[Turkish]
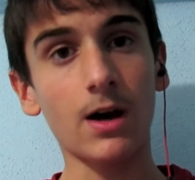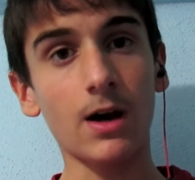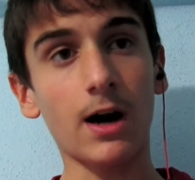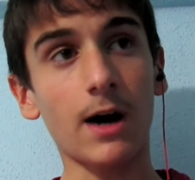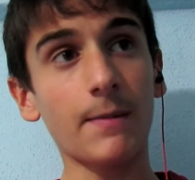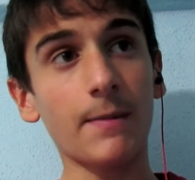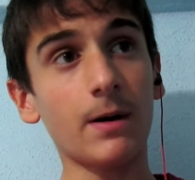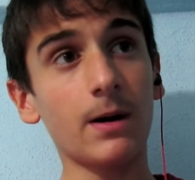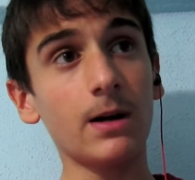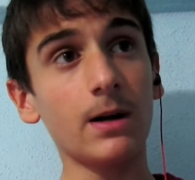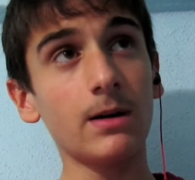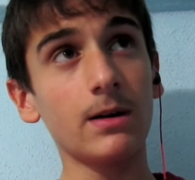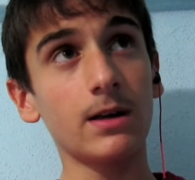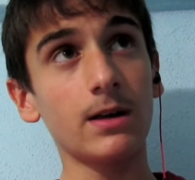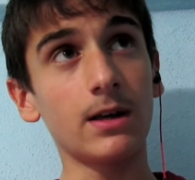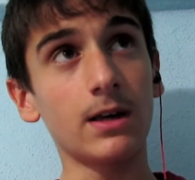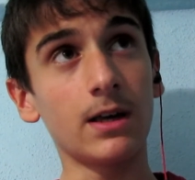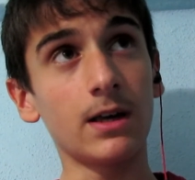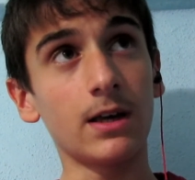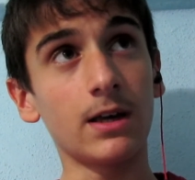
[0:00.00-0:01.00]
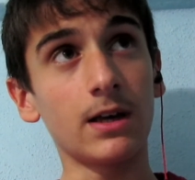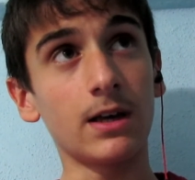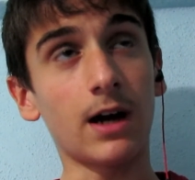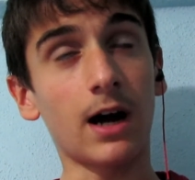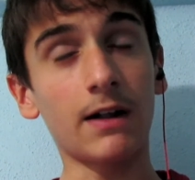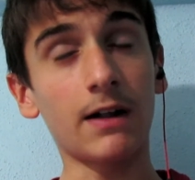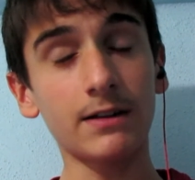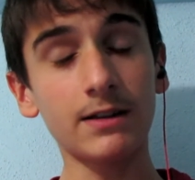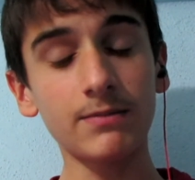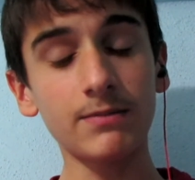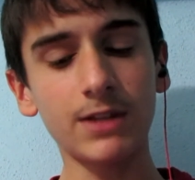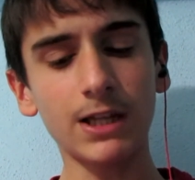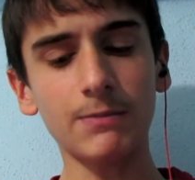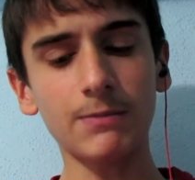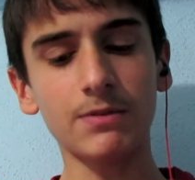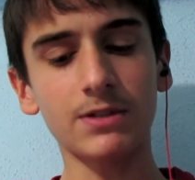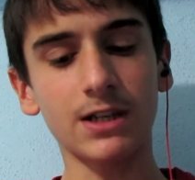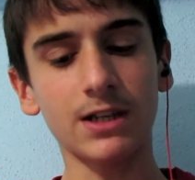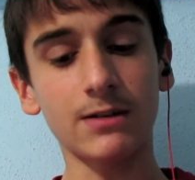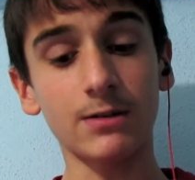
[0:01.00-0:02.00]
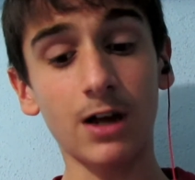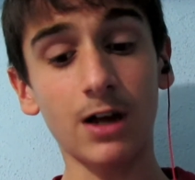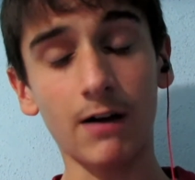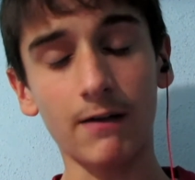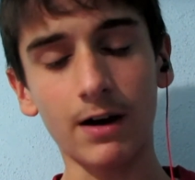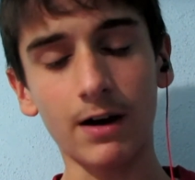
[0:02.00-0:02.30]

Ama e, anladığım tek bir şey daha